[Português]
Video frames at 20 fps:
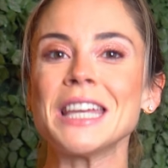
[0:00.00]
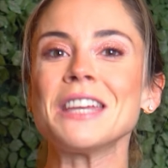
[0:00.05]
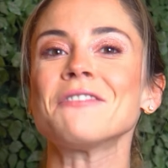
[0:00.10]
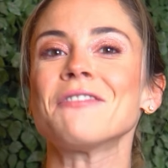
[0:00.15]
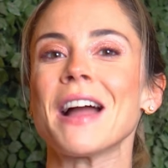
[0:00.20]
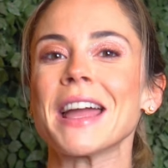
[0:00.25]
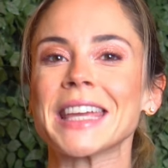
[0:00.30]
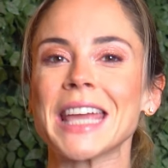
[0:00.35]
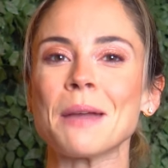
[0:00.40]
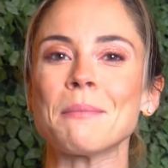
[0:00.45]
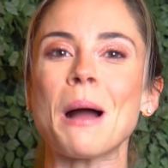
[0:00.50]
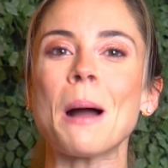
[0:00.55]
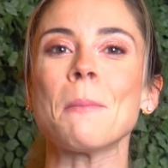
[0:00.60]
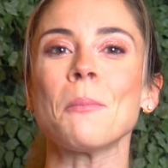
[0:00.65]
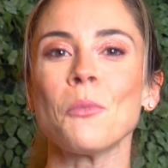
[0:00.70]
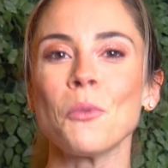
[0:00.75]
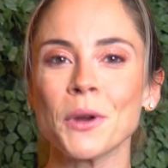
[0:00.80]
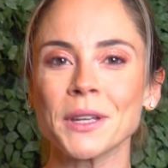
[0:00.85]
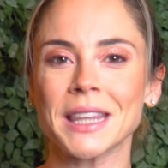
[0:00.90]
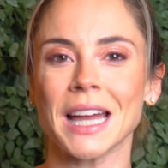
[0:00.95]
e vai queimar
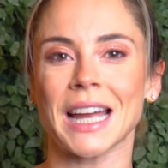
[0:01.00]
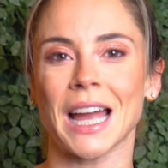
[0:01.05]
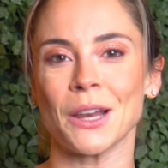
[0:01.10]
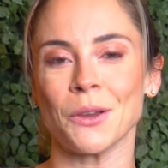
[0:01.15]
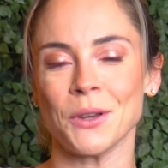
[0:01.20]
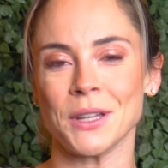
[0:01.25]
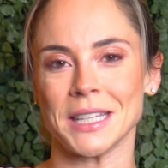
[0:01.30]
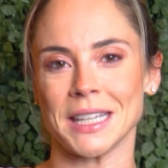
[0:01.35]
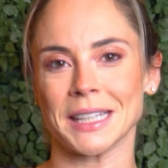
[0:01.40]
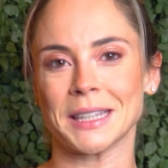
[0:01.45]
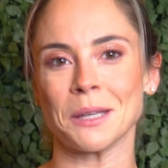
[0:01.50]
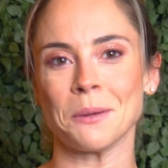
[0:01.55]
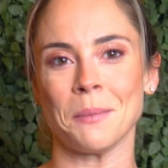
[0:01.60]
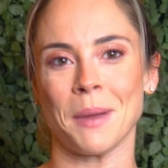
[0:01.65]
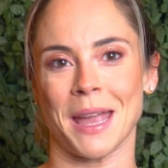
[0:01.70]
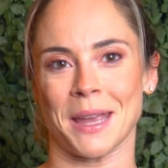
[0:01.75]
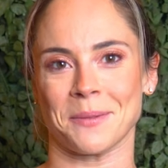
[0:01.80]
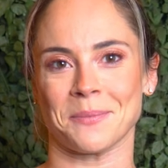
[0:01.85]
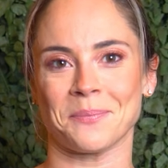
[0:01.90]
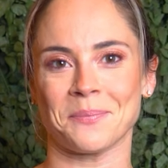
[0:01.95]
muita caloria
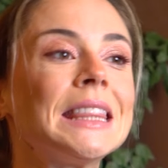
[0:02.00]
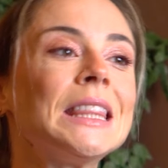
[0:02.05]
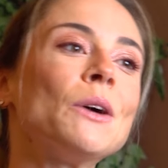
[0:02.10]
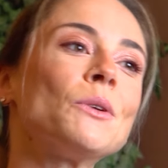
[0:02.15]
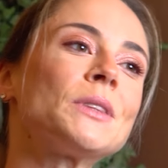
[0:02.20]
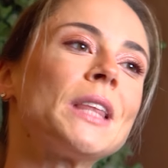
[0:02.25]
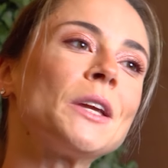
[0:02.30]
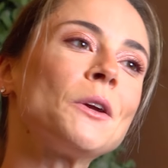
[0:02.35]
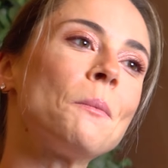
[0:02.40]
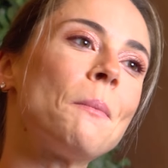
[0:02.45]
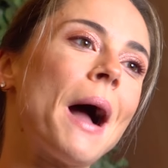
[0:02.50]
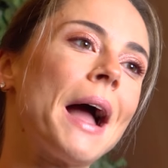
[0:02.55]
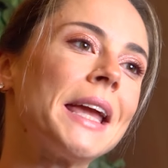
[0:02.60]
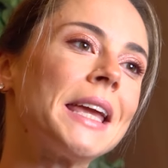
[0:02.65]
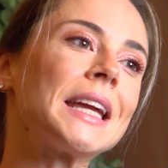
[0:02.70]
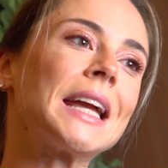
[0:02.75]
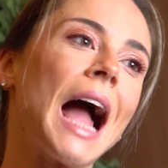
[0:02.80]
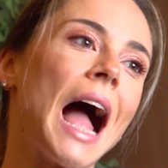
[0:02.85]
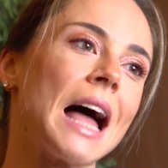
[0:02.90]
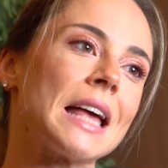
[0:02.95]
também. Não tenho barra
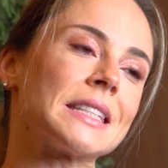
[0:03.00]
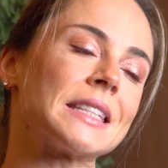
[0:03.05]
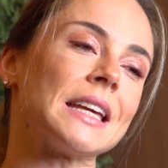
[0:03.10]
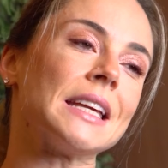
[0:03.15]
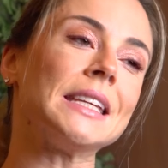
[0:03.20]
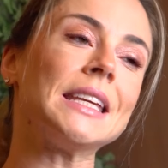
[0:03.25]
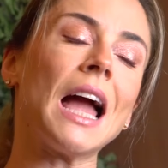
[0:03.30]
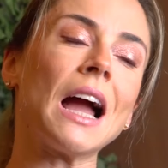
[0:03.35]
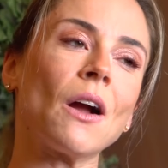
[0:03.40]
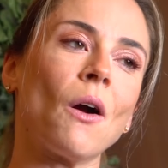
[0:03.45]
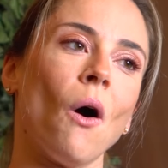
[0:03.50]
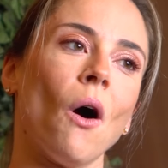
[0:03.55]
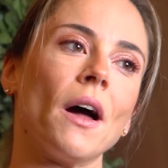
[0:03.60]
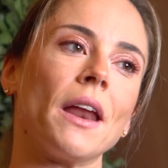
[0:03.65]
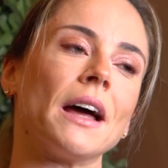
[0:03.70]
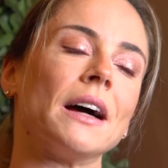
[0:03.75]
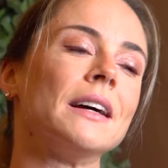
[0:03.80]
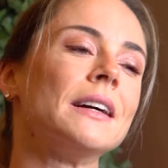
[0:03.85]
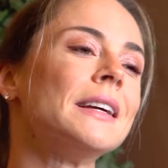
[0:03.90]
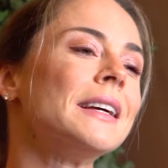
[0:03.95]
em casa. E
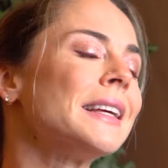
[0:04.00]
agora?